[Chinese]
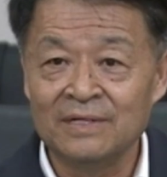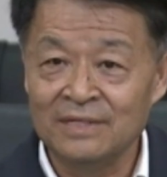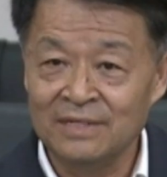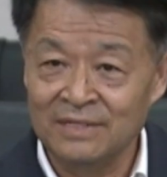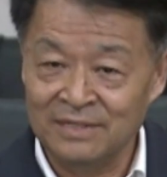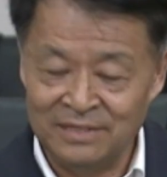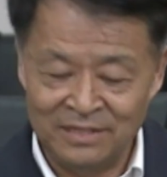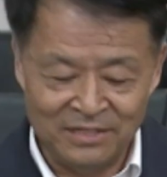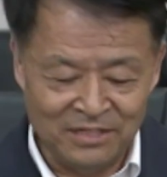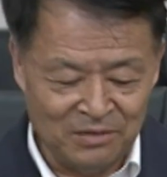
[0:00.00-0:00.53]

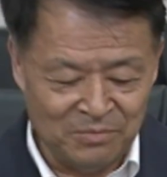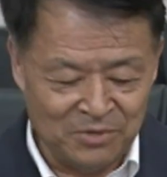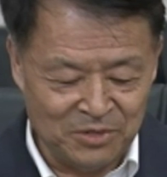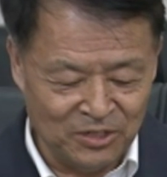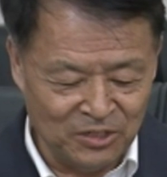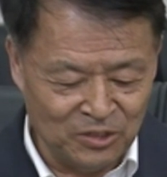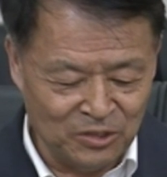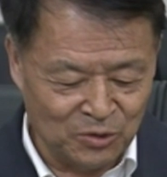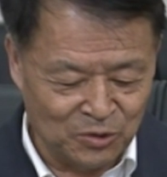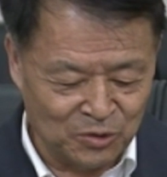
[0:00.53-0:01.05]
习近
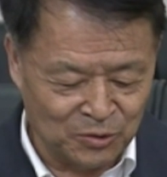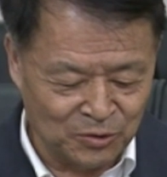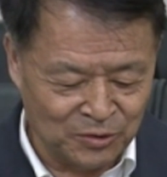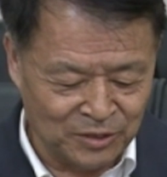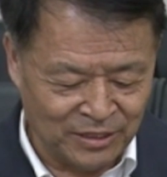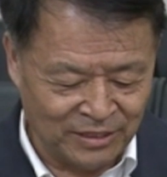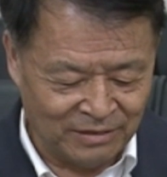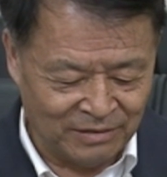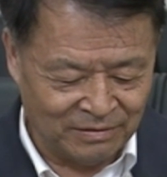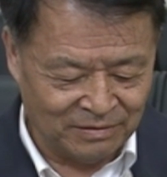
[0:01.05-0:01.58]
平总书
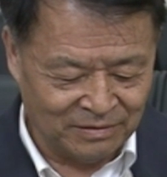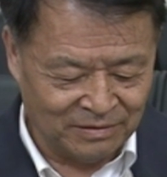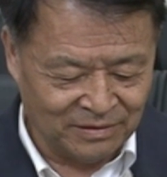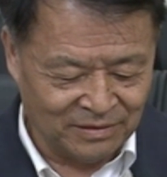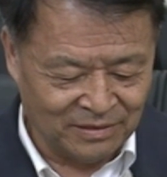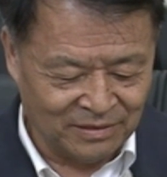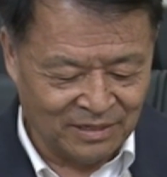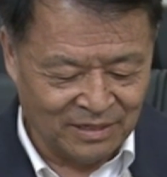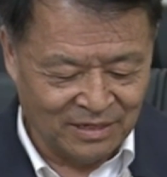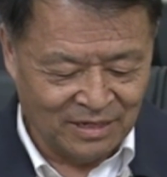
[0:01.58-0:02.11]
记、
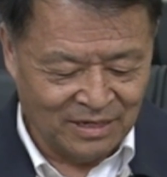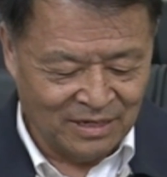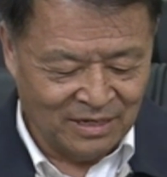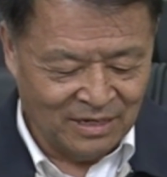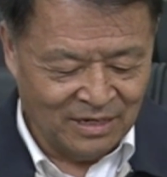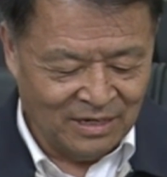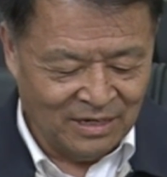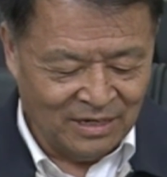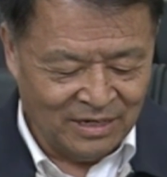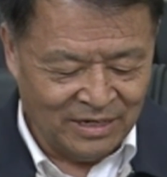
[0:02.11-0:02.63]

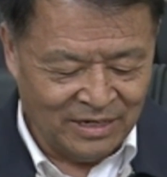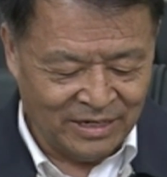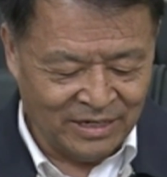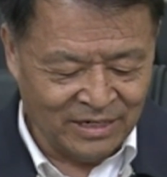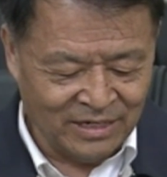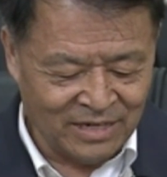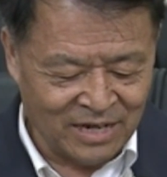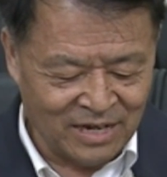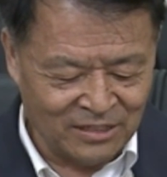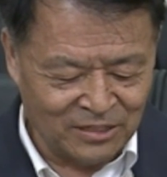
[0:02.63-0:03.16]
李
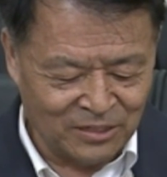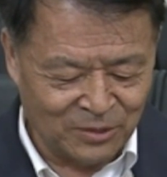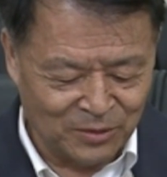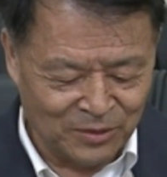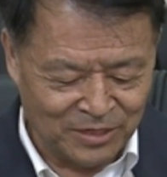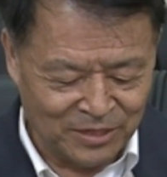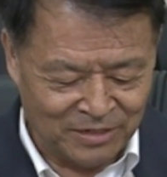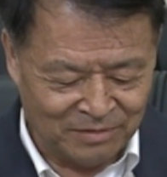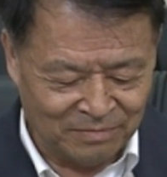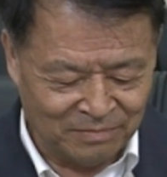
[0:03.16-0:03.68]
克强总
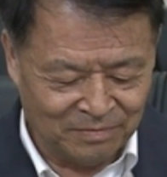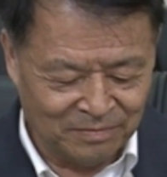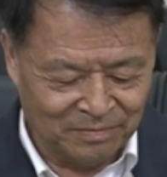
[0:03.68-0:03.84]
理